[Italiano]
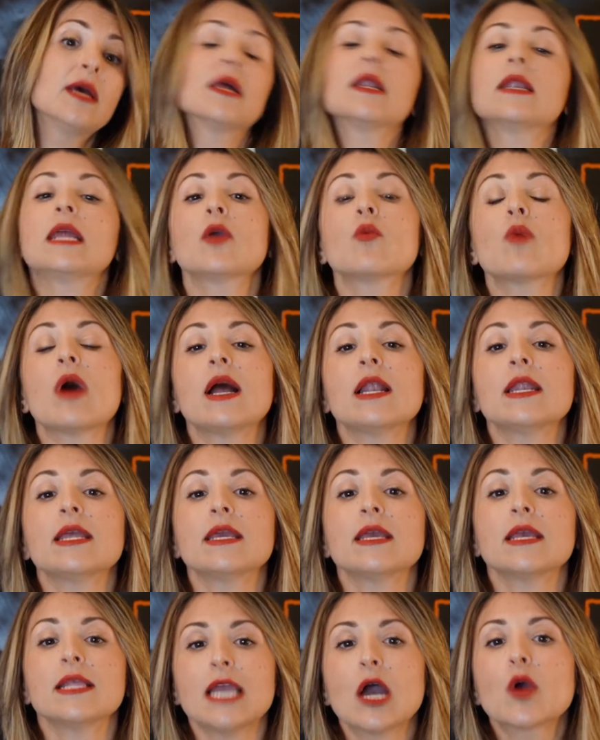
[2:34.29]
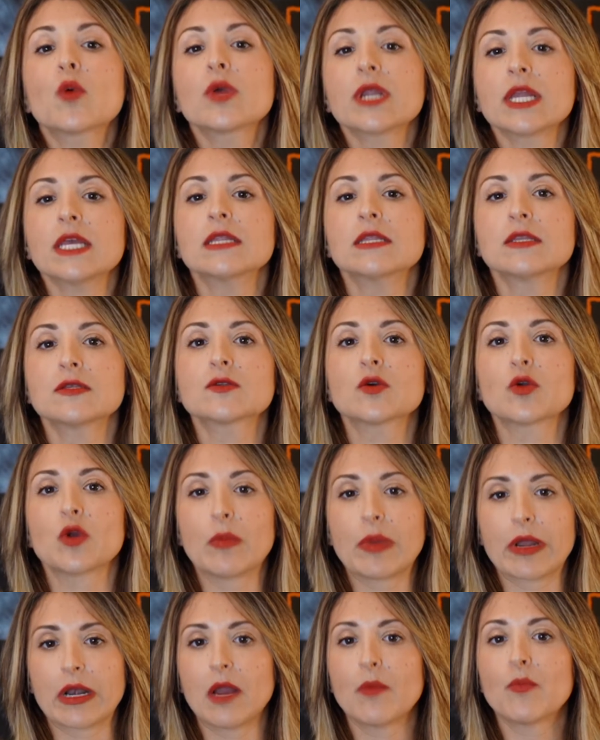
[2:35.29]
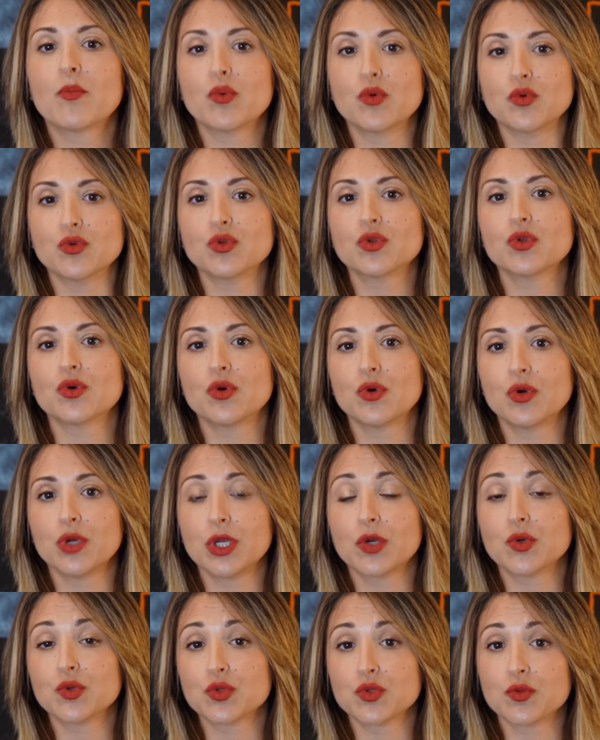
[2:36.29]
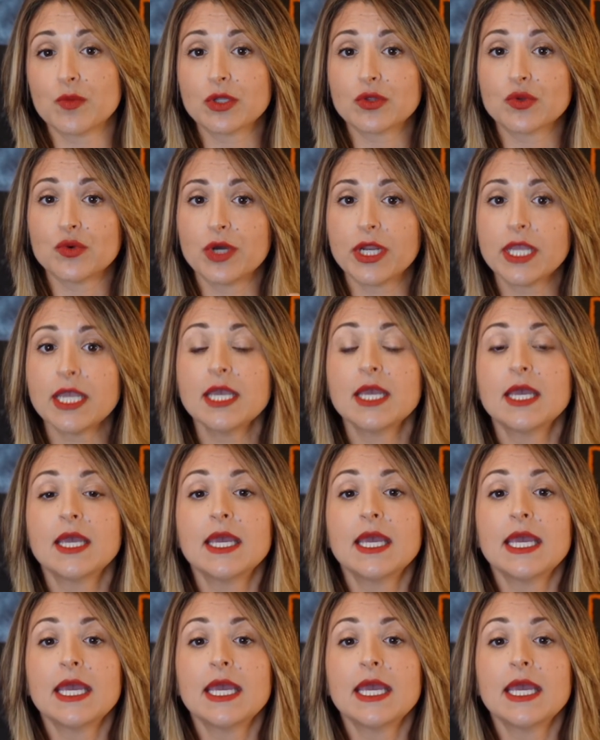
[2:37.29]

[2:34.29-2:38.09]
nei quali gli acquirenti sono per l'appunto i consumatori,